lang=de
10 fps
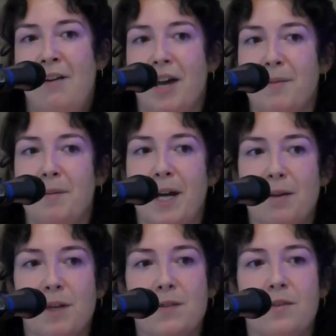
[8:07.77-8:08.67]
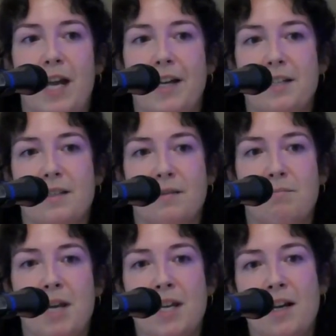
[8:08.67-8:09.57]
Wir haben dabei immer so einen
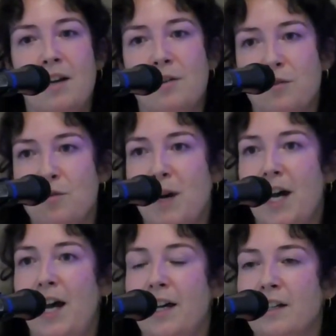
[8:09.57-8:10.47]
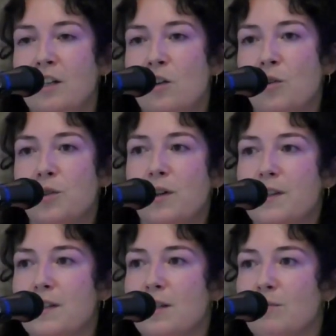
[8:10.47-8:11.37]
leichten Männerüberhang und
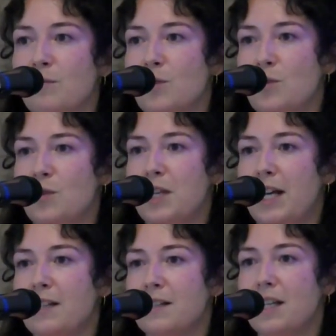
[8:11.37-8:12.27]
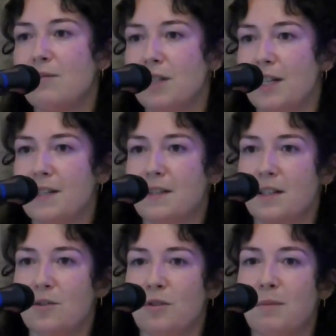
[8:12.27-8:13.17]
trotzdem sozusagen sehen wir, dass es
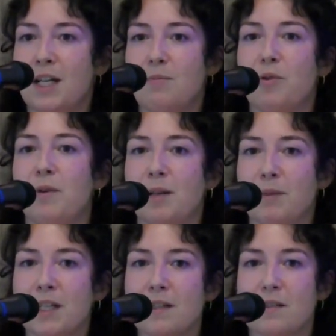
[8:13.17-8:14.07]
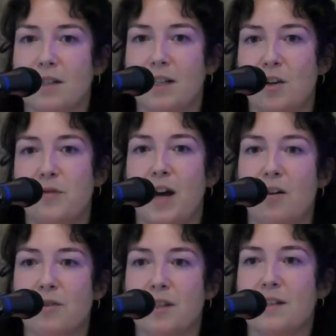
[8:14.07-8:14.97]
nicht nur ein Männerproblem ist, sondern auch
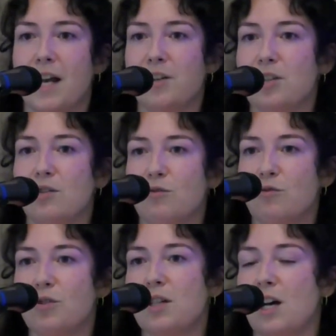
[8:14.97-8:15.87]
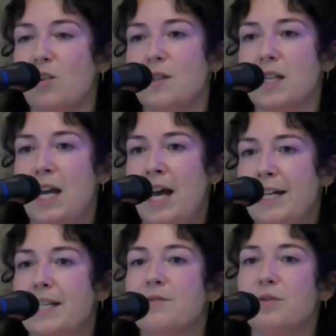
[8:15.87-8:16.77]
Frauen diese Einstellung durchaus,
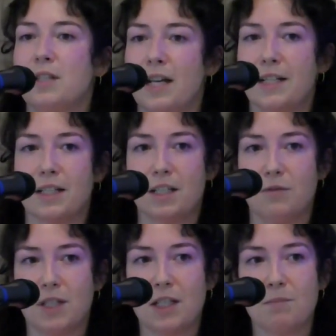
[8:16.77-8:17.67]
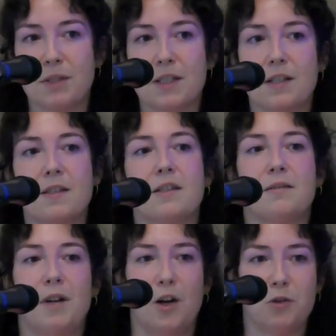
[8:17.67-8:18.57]
das für die eine Attraktivität besitzt.
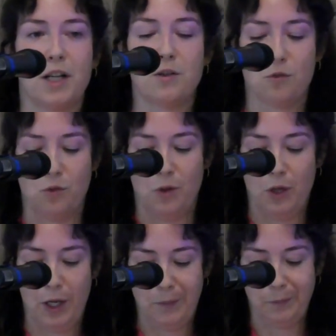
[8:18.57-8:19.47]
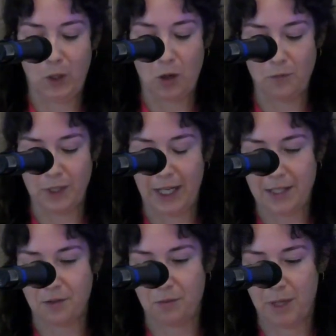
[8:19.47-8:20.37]
Auch dazu ähm, kommen wir
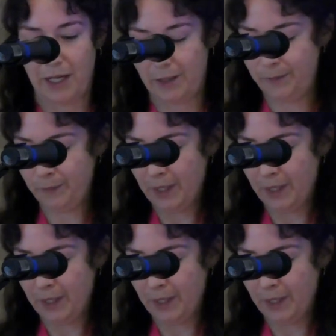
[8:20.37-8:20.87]
gleich nochmal.